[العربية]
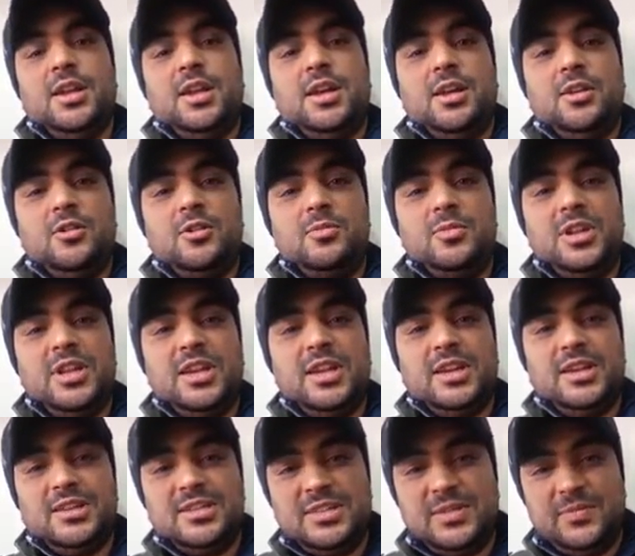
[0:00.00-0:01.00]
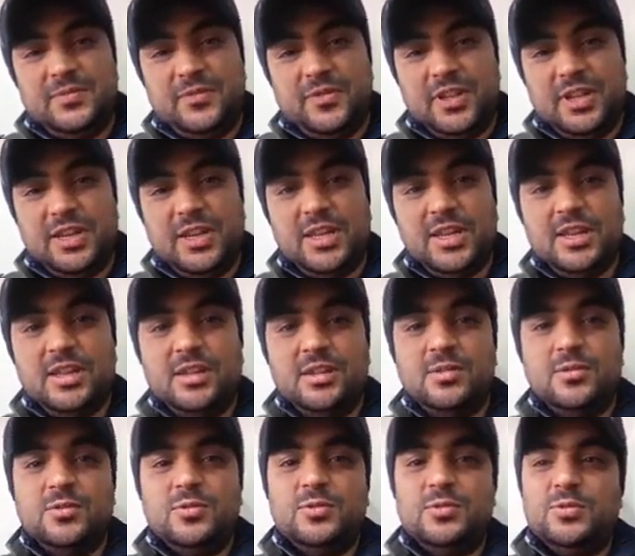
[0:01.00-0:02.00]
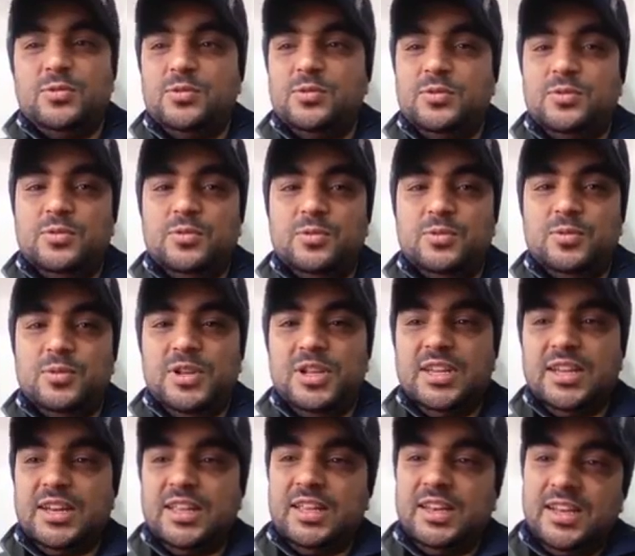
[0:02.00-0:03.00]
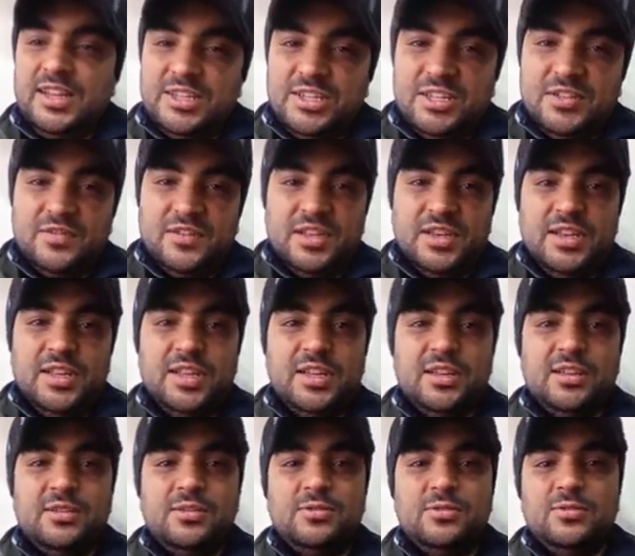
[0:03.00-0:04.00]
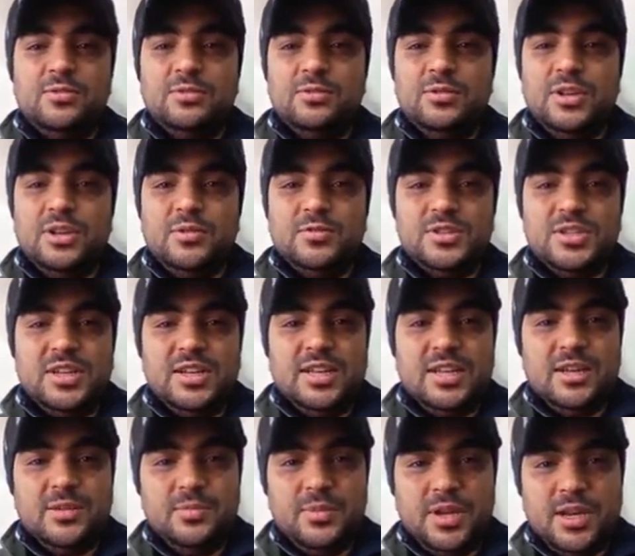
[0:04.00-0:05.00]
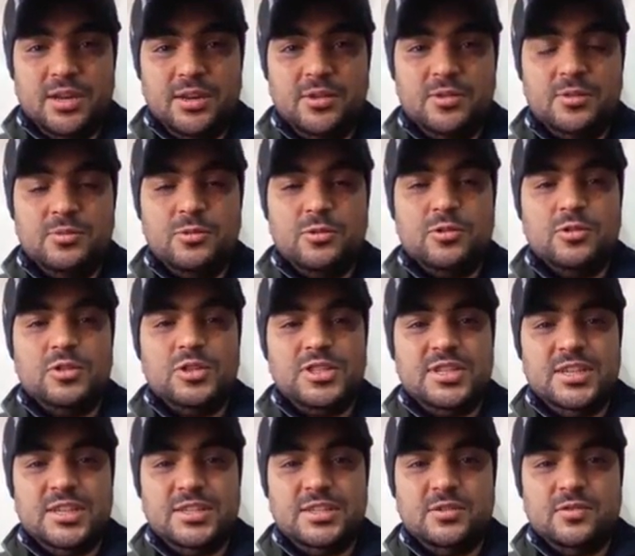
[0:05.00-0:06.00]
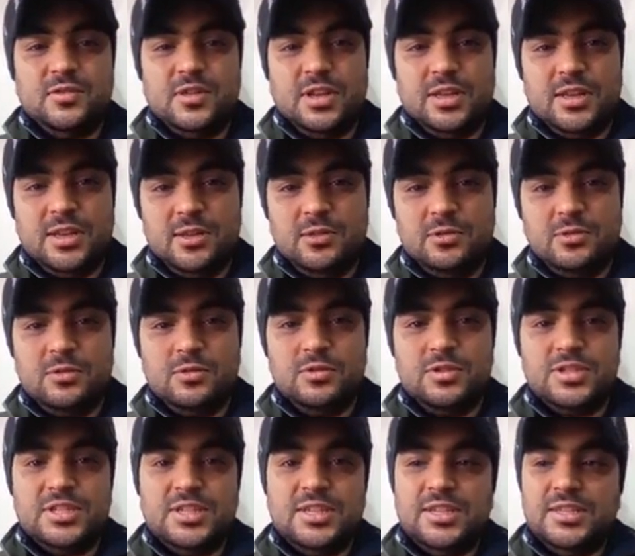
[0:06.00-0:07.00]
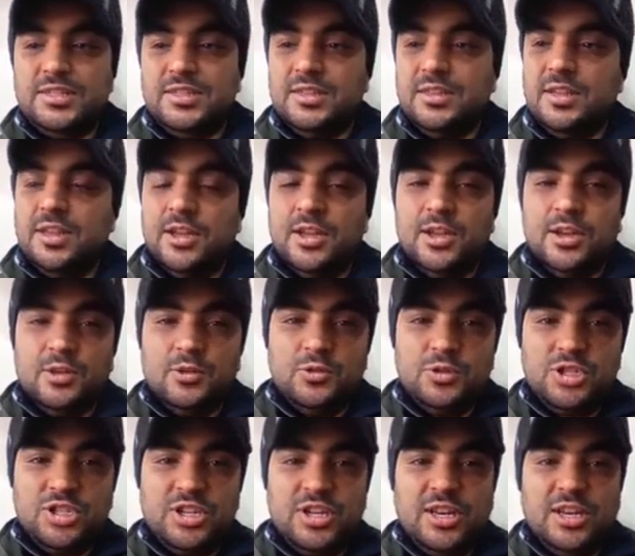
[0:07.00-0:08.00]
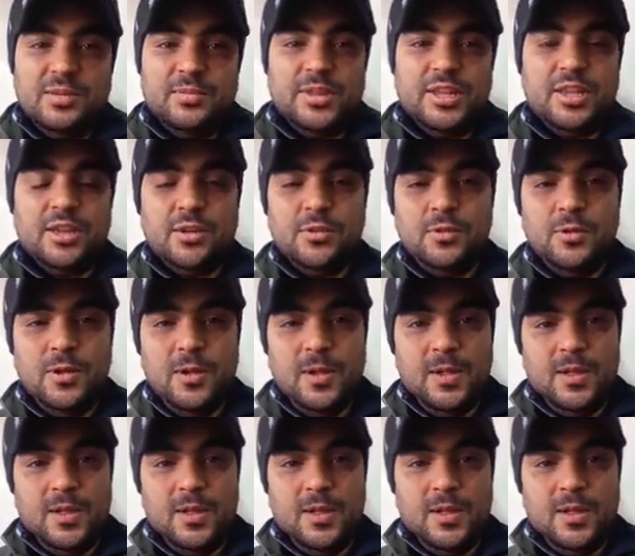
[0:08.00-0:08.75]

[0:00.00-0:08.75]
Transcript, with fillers: هاكم الاخر يسب في الاخر والاخر يكلاشي في الاخر واللهم صلي عمبي عليكم وكل سياسي وفلتاته وكل سياسي والشلة متاعو